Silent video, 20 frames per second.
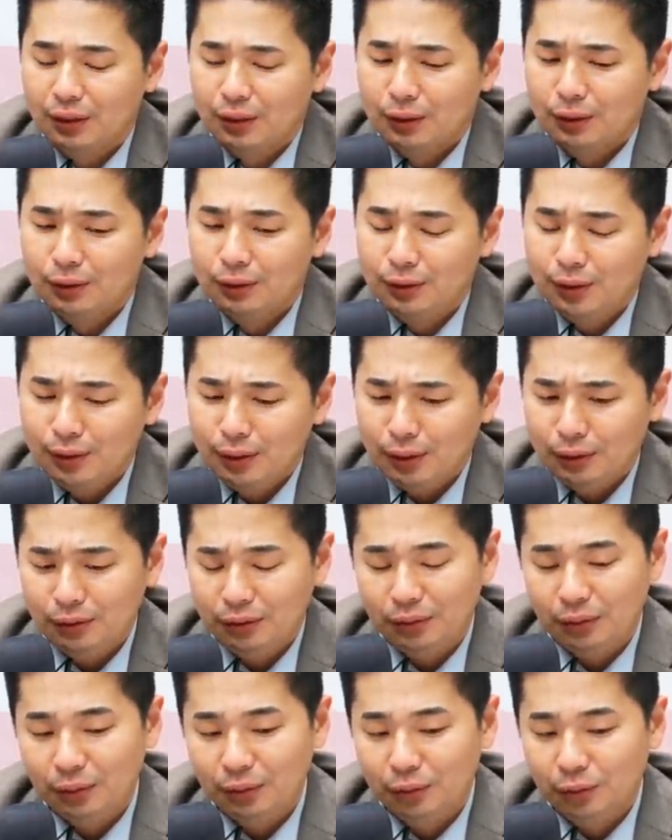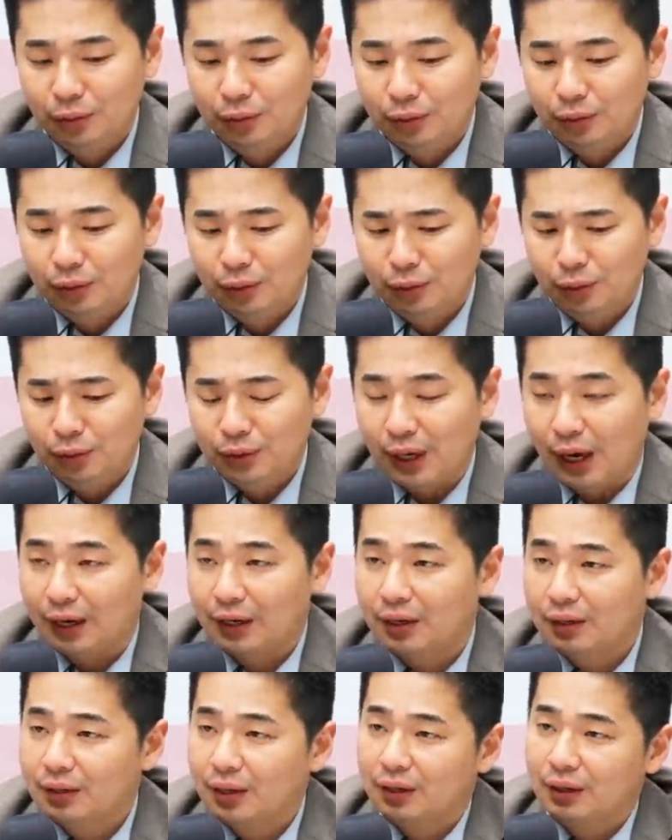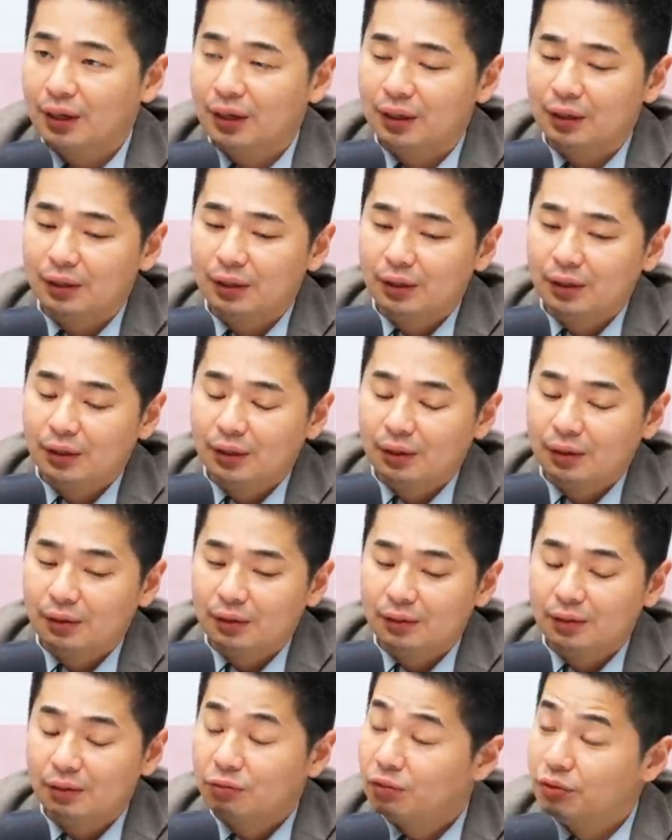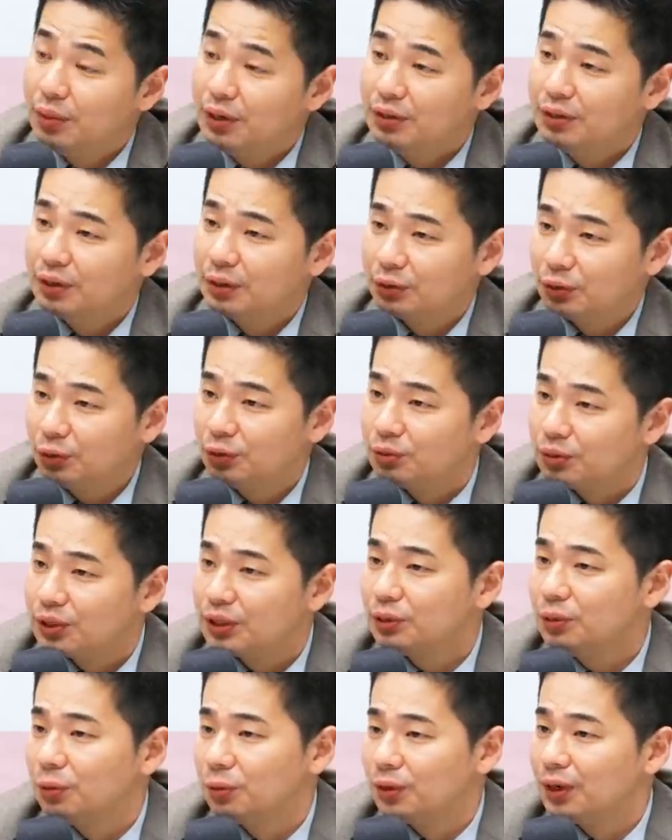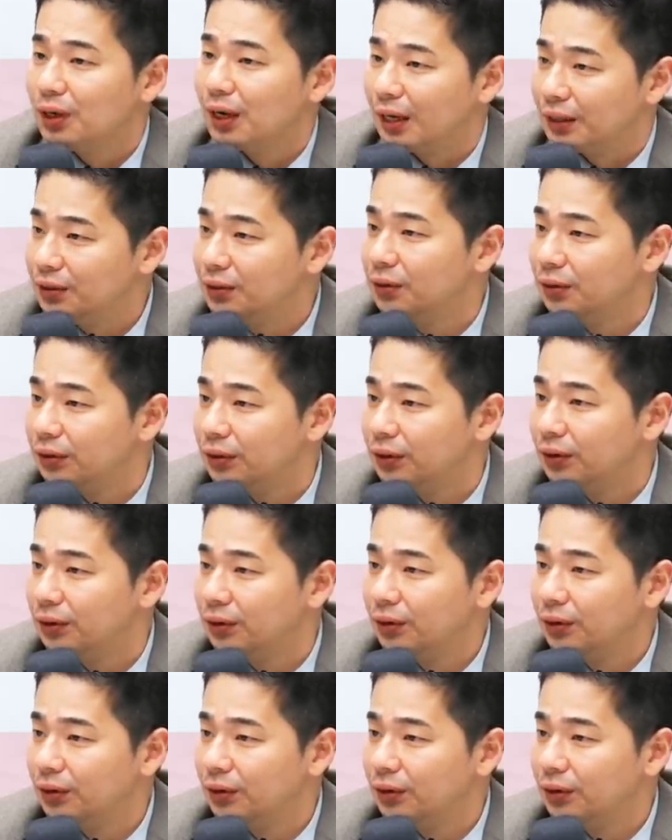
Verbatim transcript: 그때 같은 경우도 그쪽이 약했다가 이제 위메이드가 조금씩 치고 올라가는 거예요.